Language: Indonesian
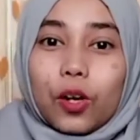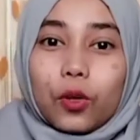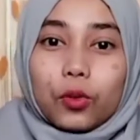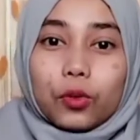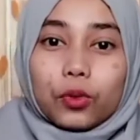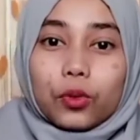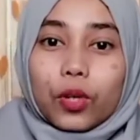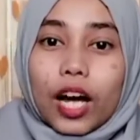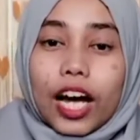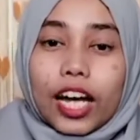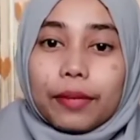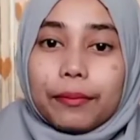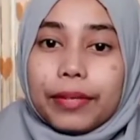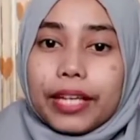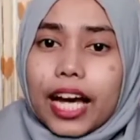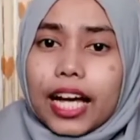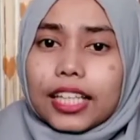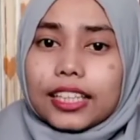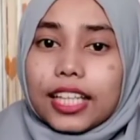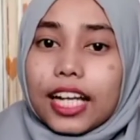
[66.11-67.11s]
Untuk hari
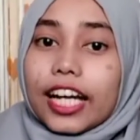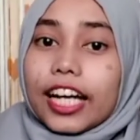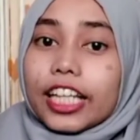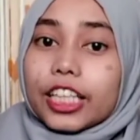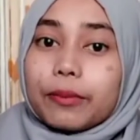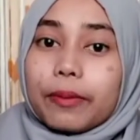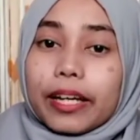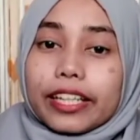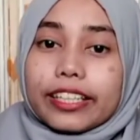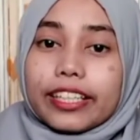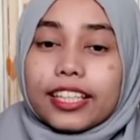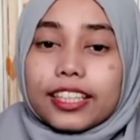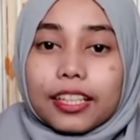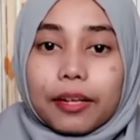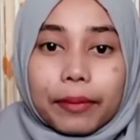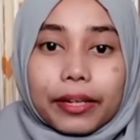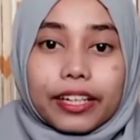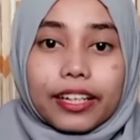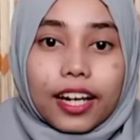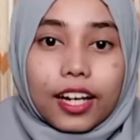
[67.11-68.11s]
biasa cashbacknya
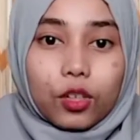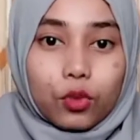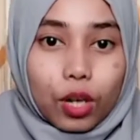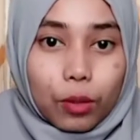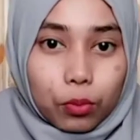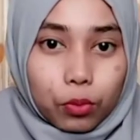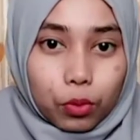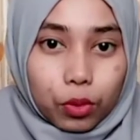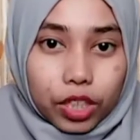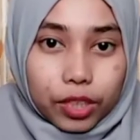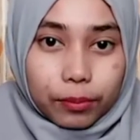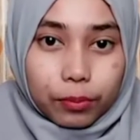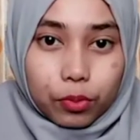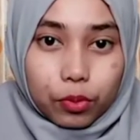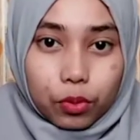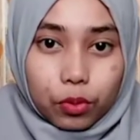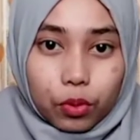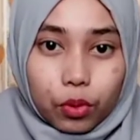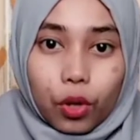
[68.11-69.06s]
sampai dengan 20.000